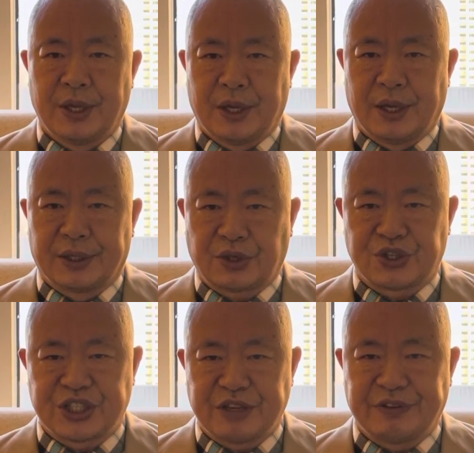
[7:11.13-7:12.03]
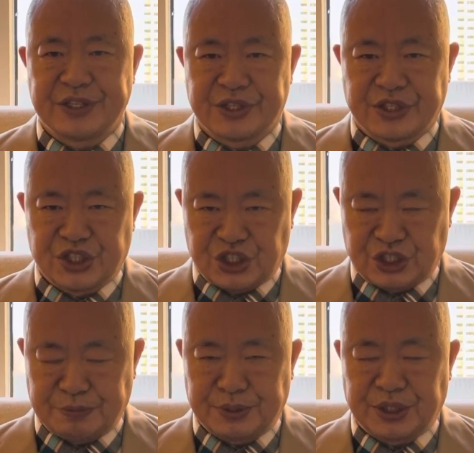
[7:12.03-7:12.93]
呃，到现在为止呢，习
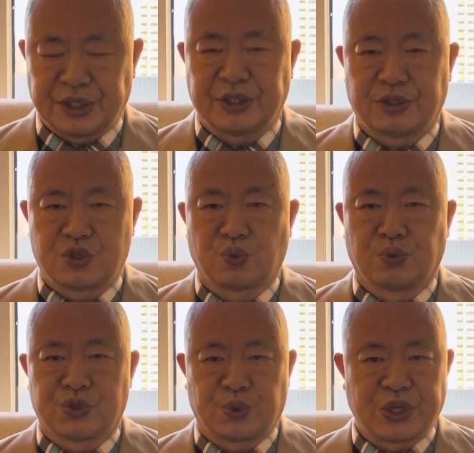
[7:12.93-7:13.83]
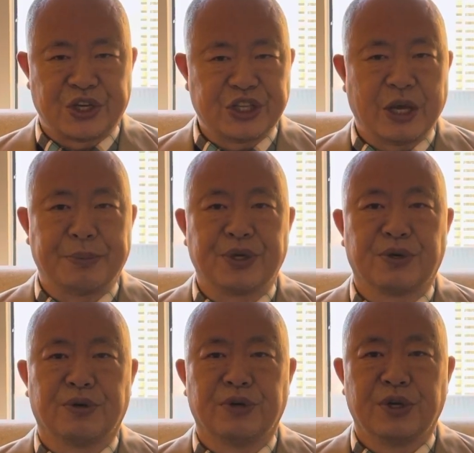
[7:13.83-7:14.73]
近平中共中央也没
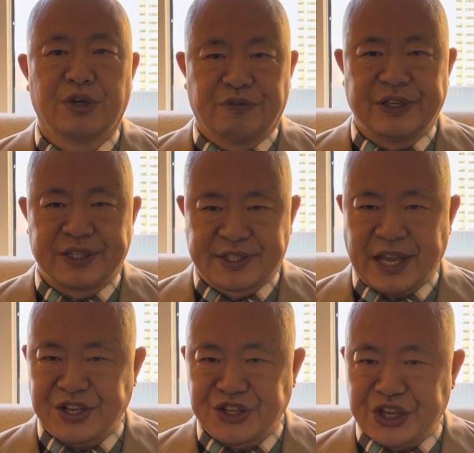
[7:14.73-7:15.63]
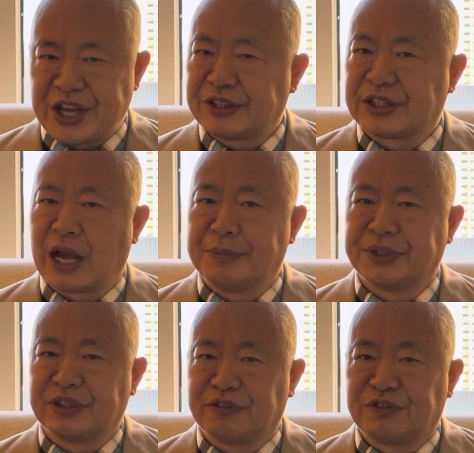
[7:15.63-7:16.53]
有为三年他
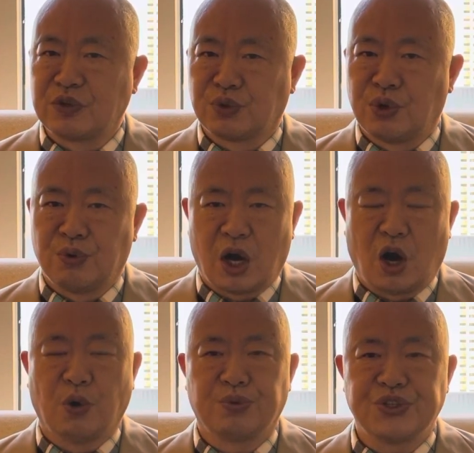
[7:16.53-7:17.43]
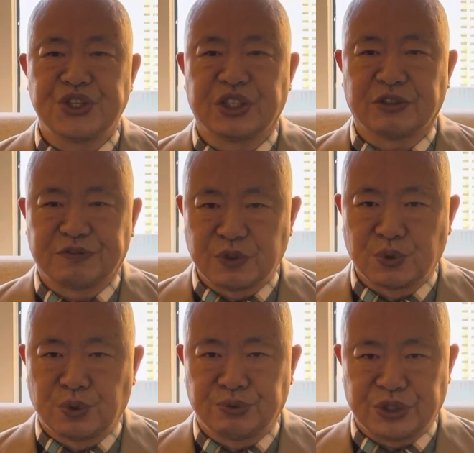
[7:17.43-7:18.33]
们的风控毫无意义的
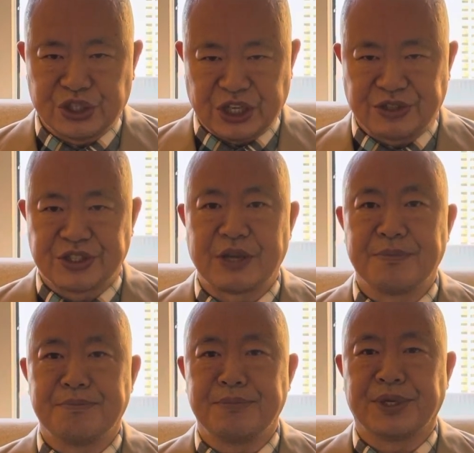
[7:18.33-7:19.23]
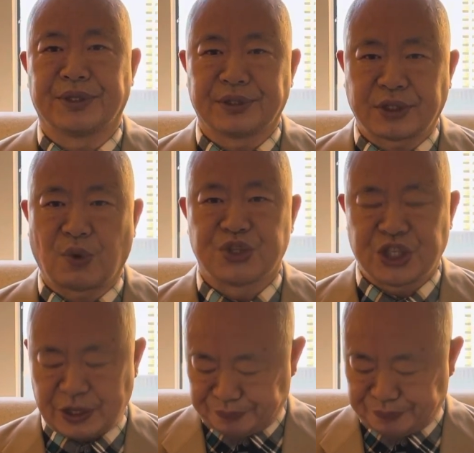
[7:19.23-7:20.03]
风控呢向人民道歉。